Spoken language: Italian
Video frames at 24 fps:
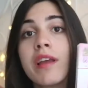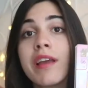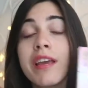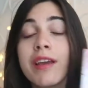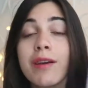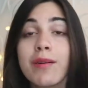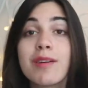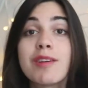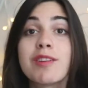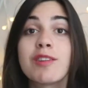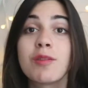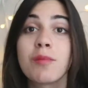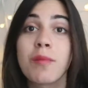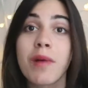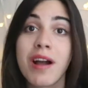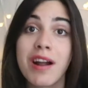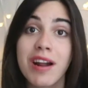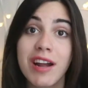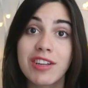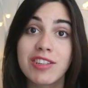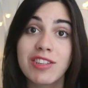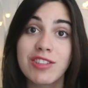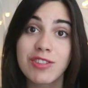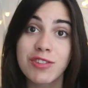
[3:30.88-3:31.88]
In questo
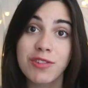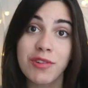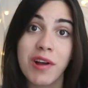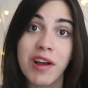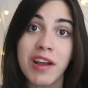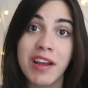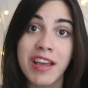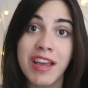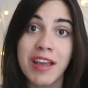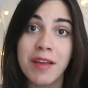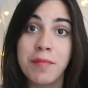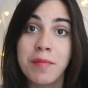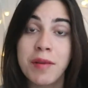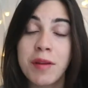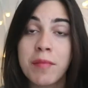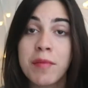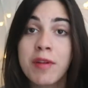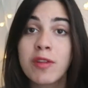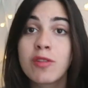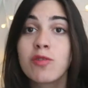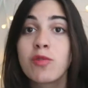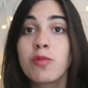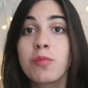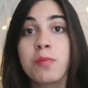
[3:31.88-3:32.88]
manga ci sono anche i
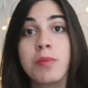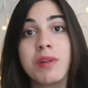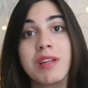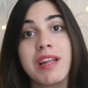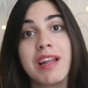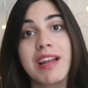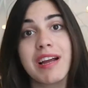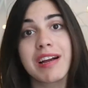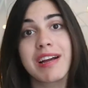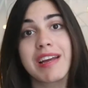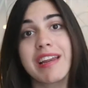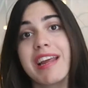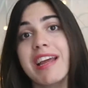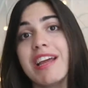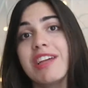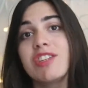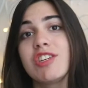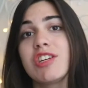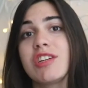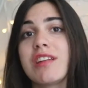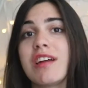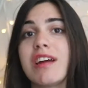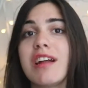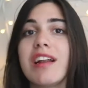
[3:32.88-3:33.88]
primi dubbi della
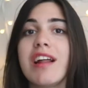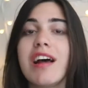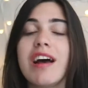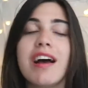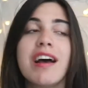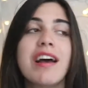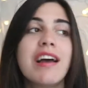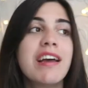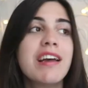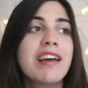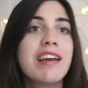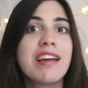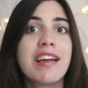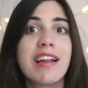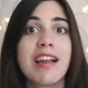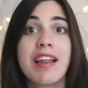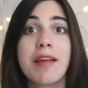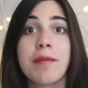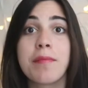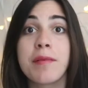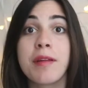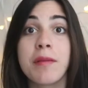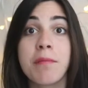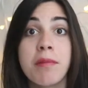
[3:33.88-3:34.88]
crescita, la, le,
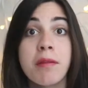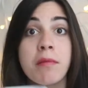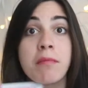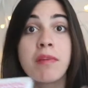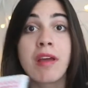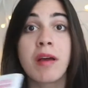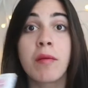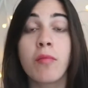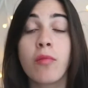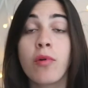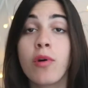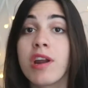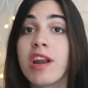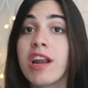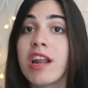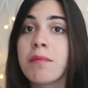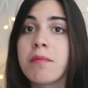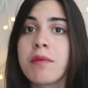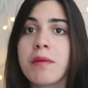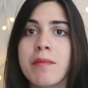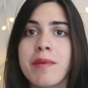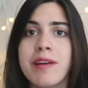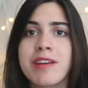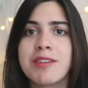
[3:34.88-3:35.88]
i primi amori, le
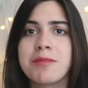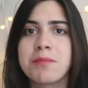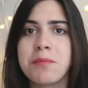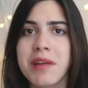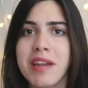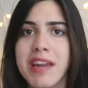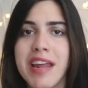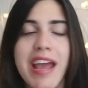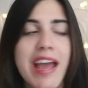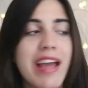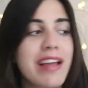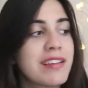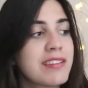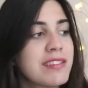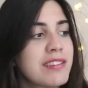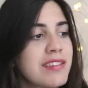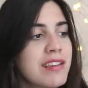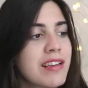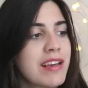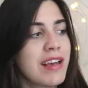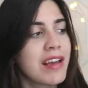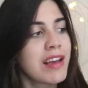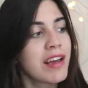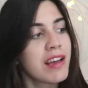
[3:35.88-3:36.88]
prime
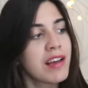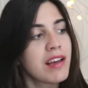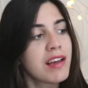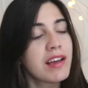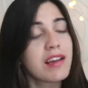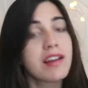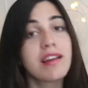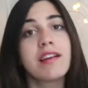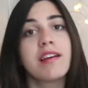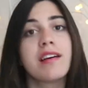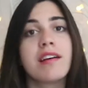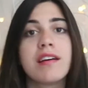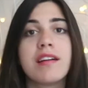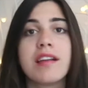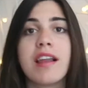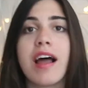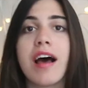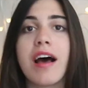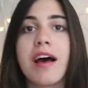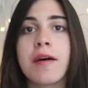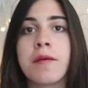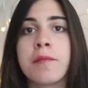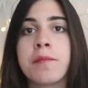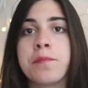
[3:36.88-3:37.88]
esperienze, eh,
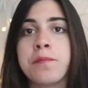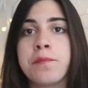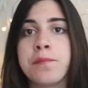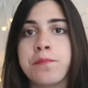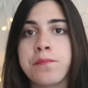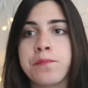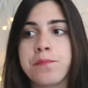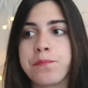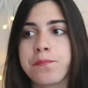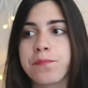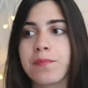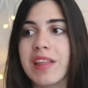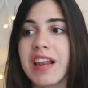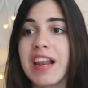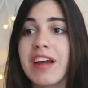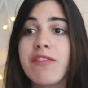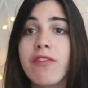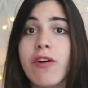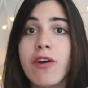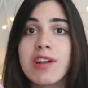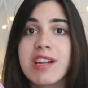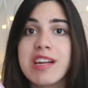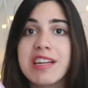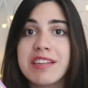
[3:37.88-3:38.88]
la, mm, la,
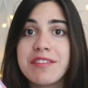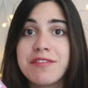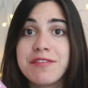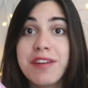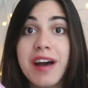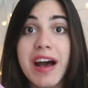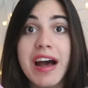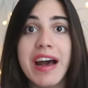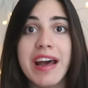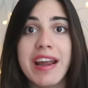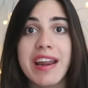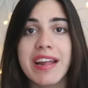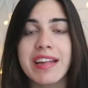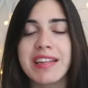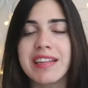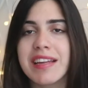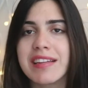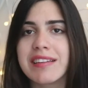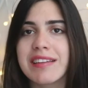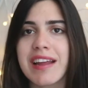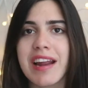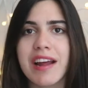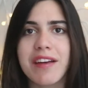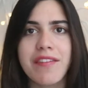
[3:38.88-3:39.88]
voglia di fare, di
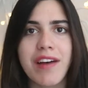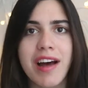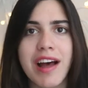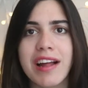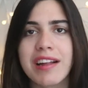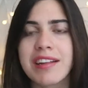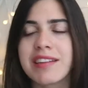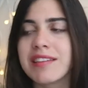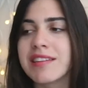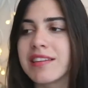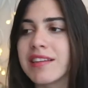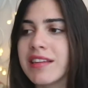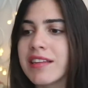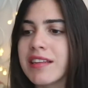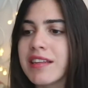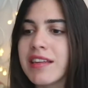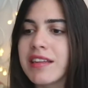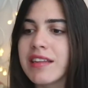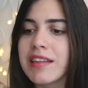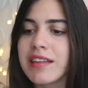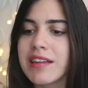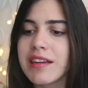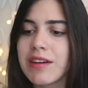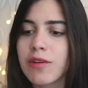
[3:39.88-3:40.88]
andare avanti,
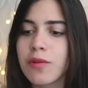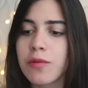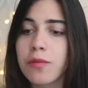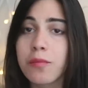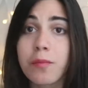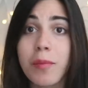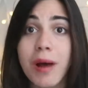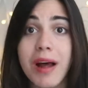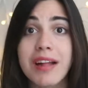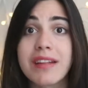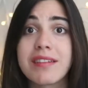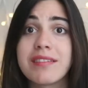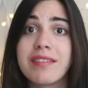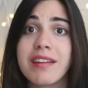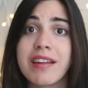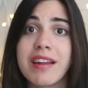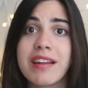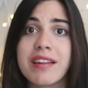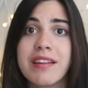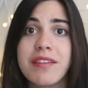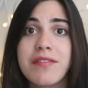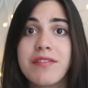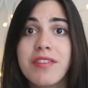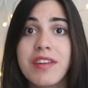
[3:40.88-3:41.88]
di, di
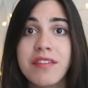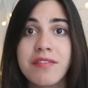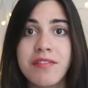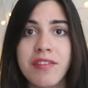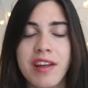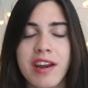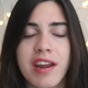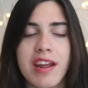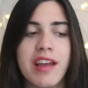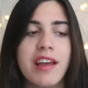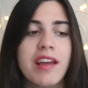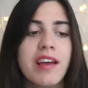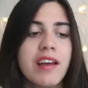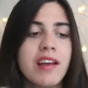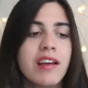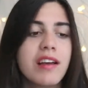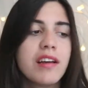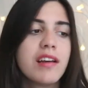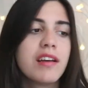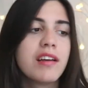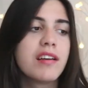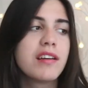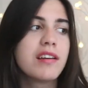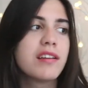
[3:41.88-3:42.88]
combattere, di vivere
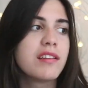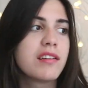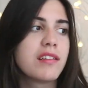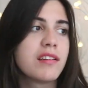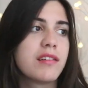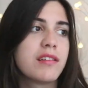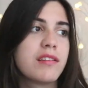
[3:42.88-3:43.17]
eh,